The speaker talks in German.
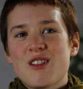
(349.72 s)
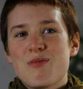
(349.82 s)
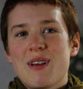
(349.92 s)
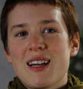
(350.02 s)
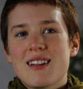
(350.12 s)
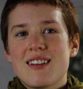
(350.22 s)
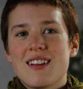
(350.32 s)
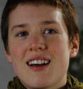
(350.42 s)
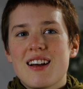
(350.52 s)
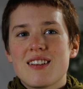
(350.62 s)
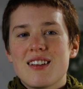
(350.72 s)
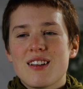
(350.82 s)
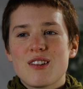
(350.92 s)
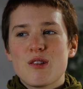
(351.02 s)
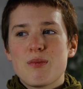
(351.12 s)
und merkte da das
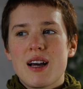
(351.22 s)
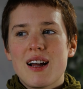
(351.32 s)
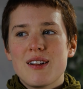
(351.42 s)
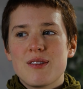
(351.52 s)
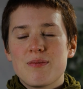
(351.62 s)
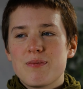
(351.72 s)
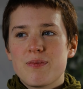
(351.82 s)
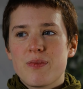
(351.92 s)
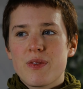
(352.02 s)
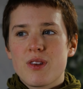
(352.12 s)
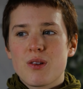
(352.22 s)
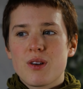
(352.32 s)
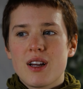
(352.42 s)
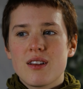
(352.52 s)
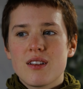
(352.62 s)
erste Mal, so
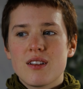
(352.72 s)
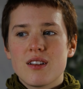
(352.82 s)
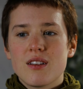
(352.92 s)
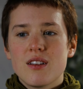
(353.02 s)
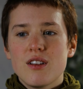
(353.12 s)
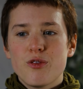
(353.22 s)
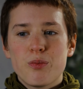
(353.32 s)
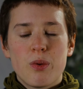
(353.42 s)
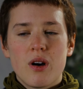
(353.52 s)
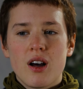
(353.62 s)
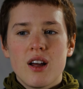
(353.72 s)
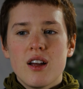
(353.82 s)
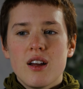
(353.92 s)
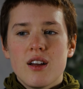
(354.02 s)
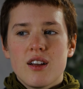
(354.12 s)
ganz intensiv, boah,
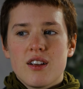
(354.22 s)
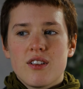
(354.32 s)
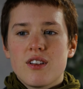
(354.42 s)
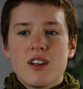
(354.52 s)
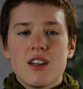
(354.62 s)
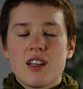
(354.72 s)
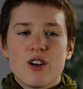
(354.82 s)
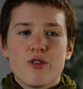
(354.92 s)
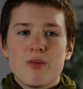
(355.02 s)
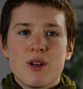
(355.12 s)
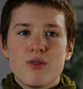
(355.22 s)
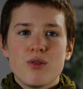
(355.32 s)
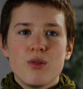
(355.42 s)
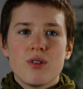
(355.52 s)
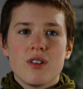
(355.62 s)
ich stehe nicht auf meinen
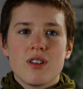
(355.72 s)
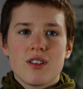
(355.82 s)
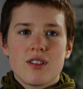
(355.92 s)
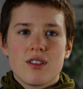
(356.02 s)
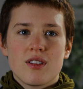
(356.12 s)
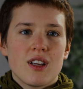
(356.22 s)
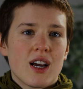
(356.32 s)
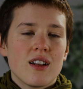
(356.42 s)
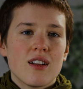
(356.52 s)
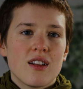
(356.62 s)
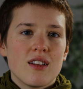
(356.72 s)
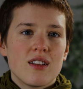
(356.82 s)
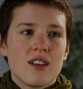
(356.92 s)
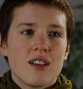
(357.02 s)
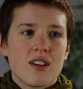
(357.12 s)
Füßen. Ich, die anderen,
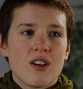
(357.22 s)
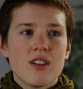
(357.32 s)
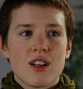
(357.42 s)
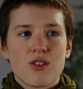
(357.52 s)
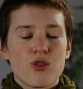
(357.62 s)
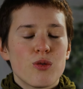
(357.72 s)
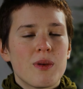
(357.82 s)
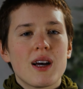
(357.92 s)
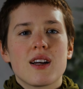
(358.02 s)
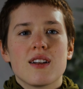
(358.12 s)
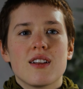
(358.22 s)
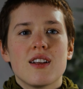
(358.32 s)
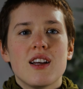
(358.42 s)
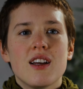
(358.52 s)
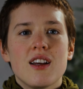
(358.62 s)
die können das schon
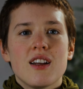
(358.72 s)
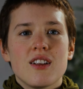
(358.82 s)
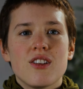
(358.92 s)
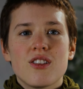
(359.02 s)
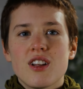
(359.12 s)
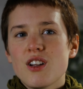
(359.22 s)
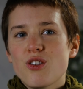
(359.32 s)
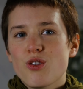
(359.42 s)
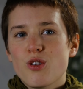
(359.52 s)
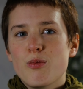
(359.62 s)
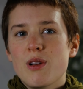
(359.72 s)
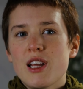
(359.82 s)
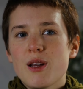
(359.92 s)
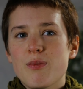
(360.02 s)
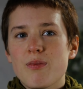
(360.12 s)
machen. Die stehen schon im
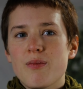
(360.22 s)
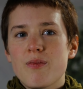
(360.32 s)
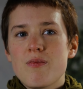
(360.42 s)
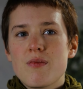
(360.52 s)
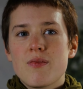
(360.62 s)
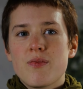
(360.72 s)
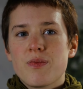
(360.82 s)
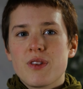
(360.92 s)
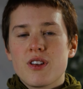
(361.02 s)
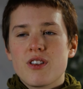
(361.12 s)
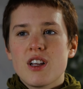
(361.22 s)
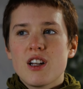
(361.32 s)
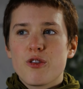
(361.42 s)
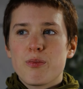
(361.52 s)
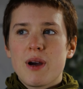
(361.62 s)
Leben. Die stehen auf